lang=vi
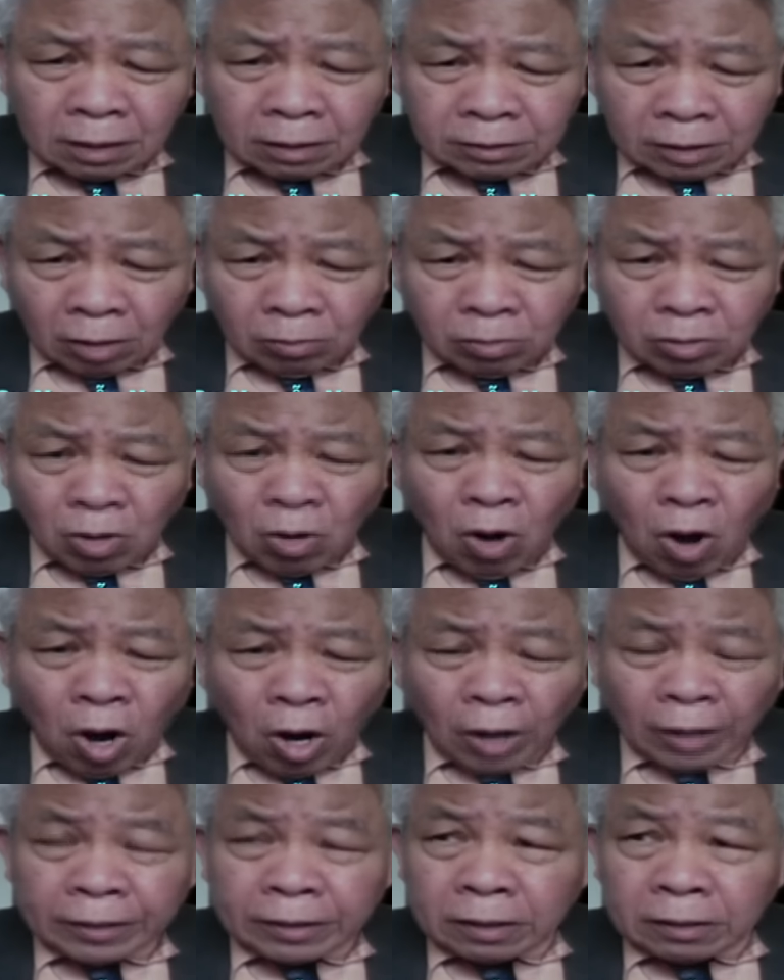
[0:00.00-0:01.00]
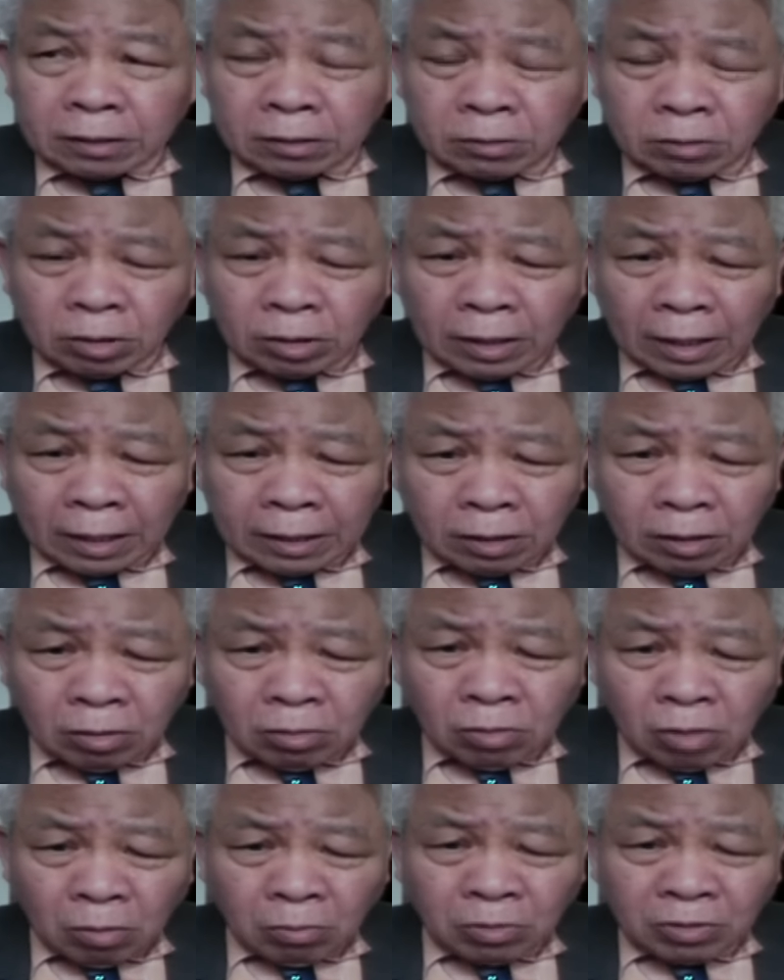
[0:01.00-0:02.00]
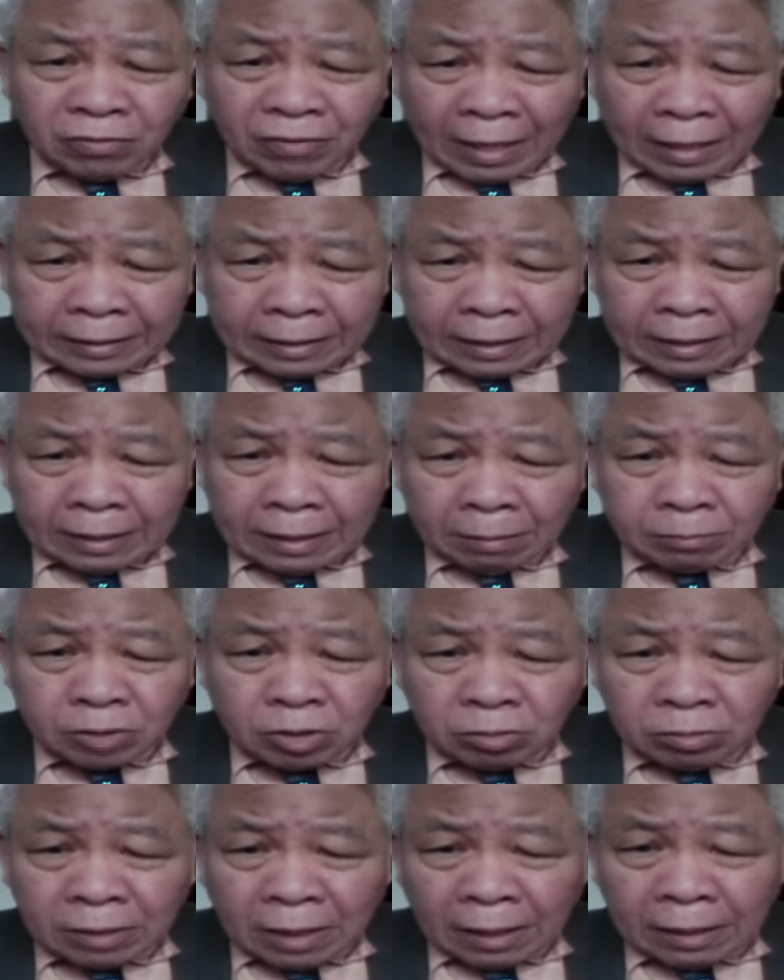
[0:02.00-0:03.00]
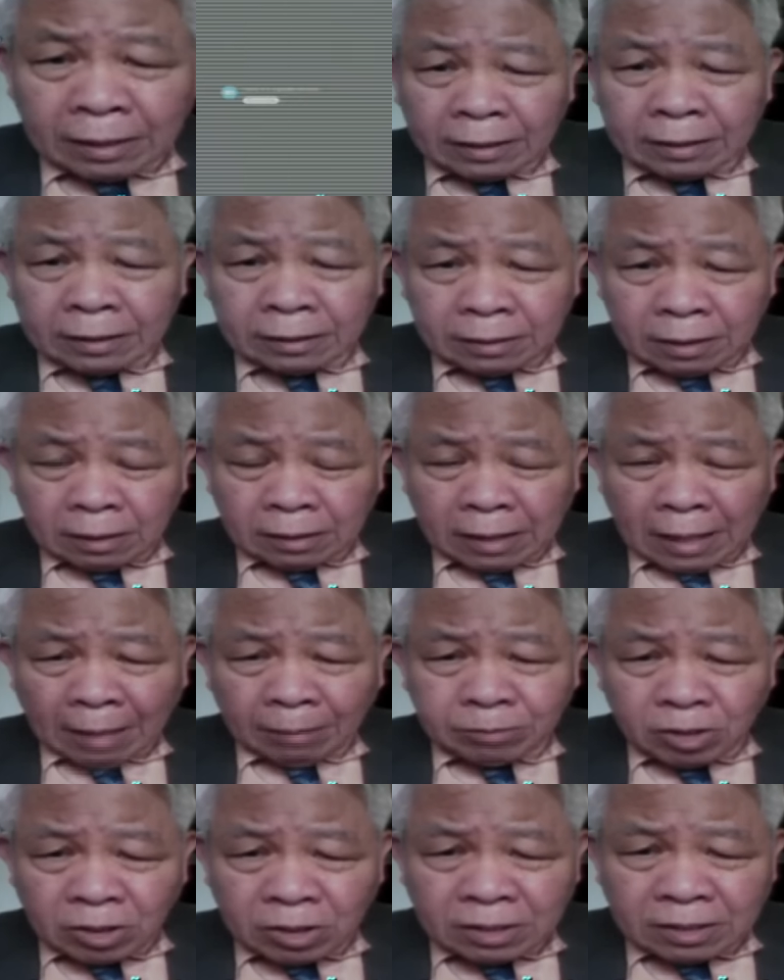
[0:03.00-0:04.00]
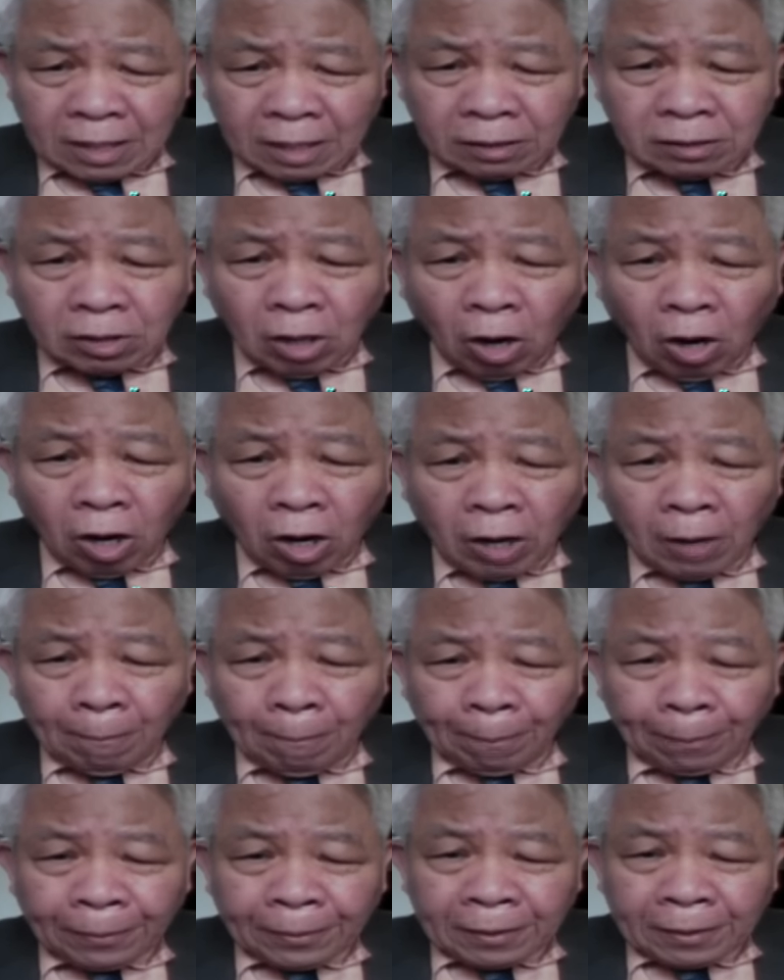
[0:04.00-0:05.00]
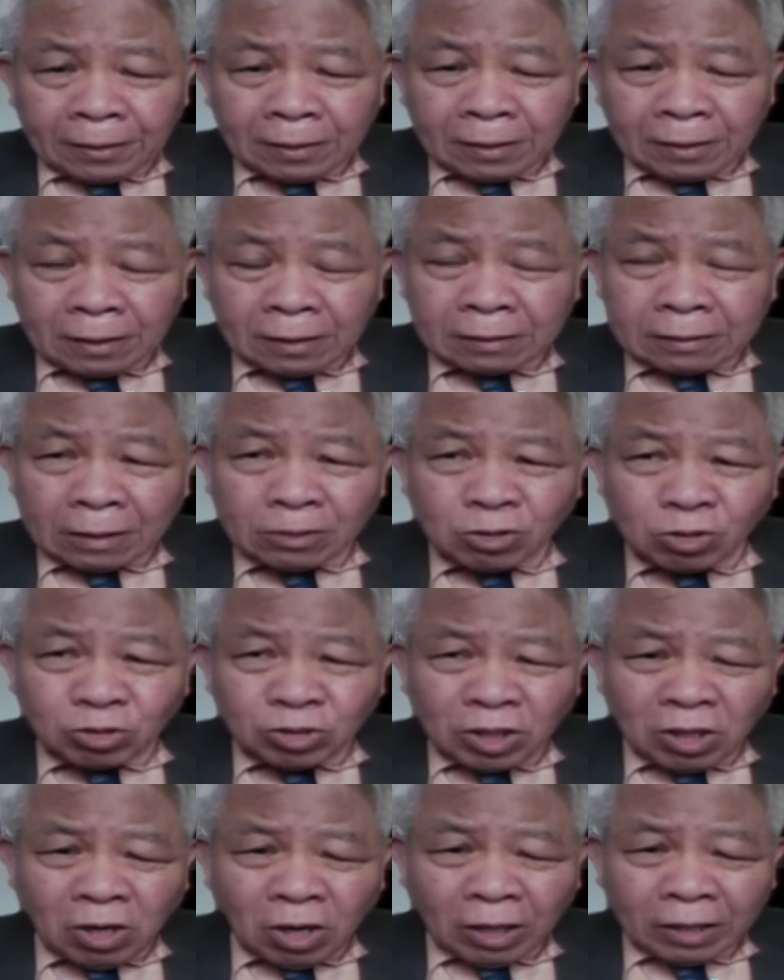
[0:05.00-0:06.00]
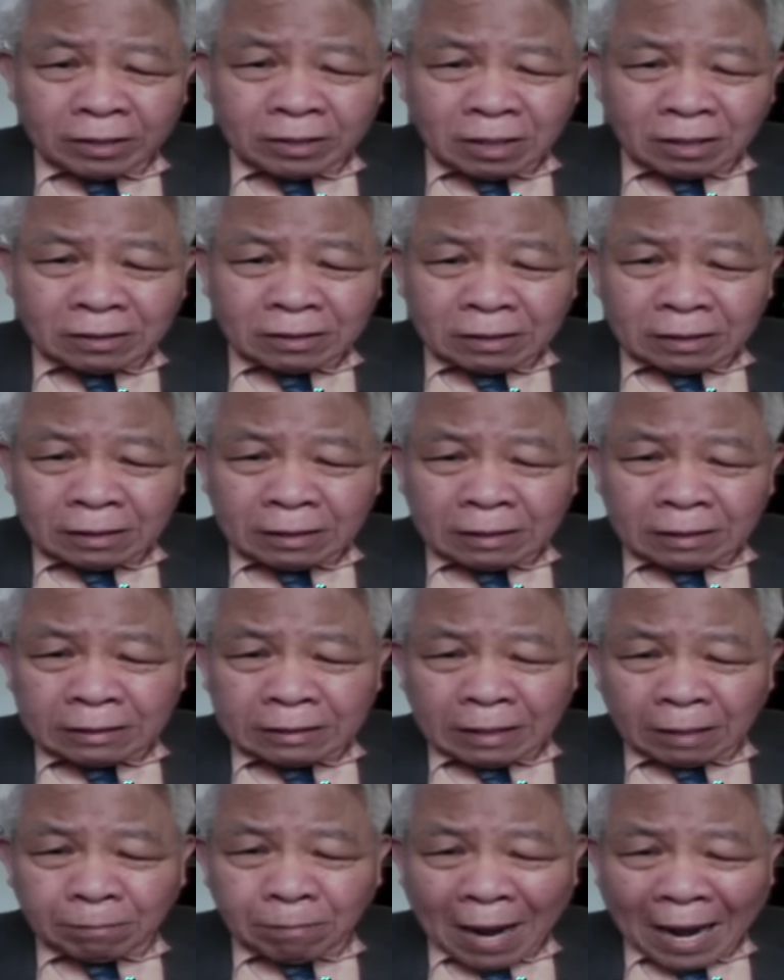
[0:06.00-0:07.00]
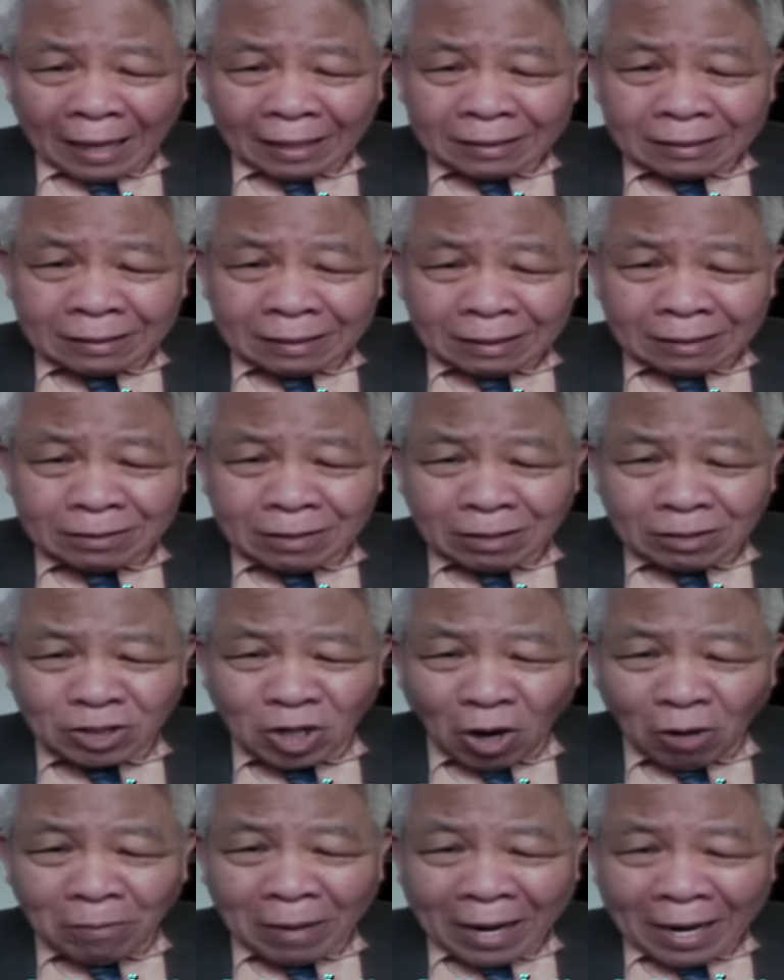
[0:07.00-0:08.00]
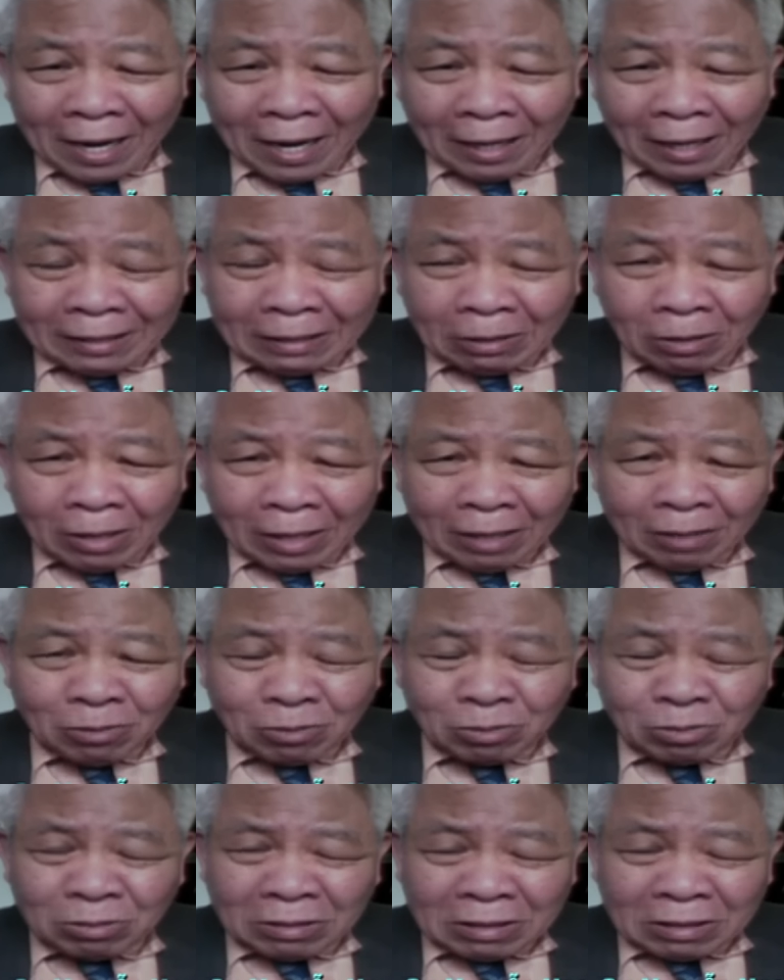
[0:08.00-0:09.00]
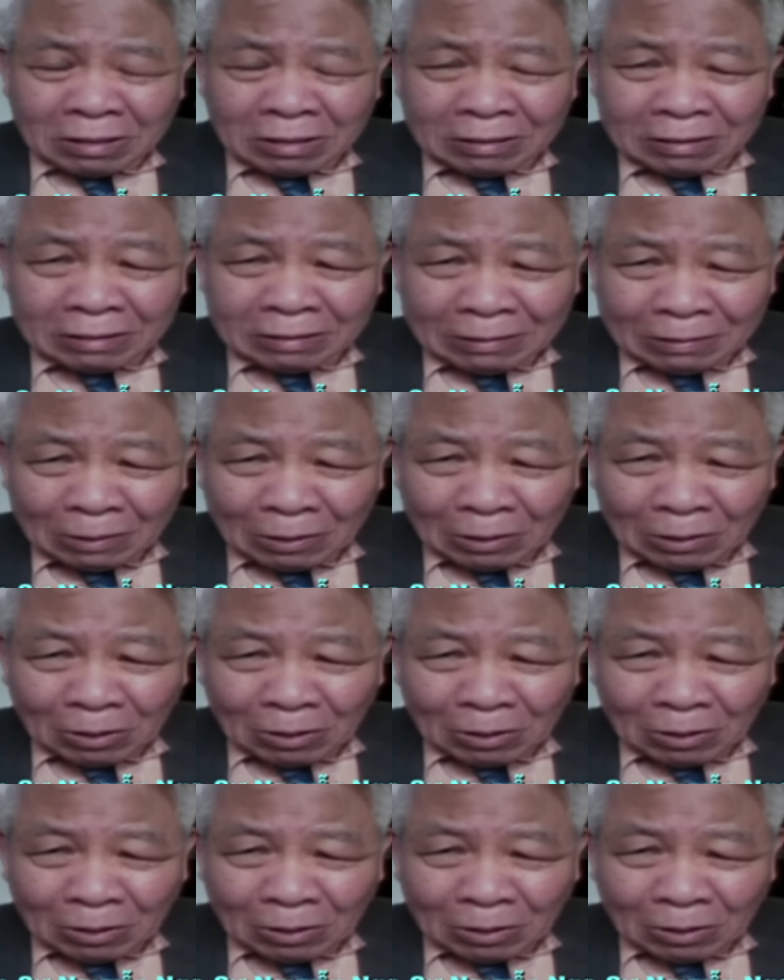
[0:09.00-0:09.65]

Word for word: sự trong câu hỏi thì, thì tôi thấy nó cũng có một vài cái điểm chúng ta cần được làm cho nó sáng tỏ ờ, thì dụ như gọi nước uh, Nhật Bản là nước nhỏ bé thì có lẽ cũng uh,